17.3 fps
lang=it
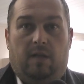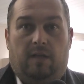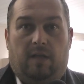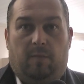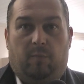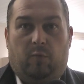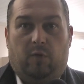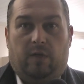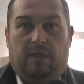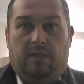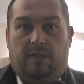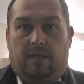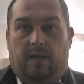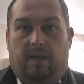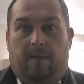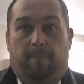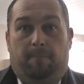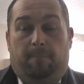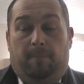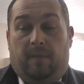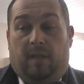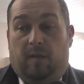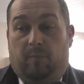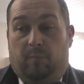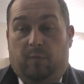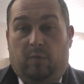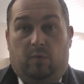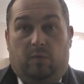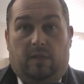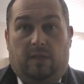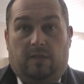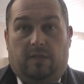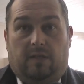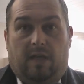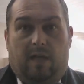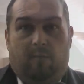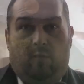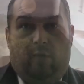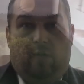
del Polesine. In più utilizziamo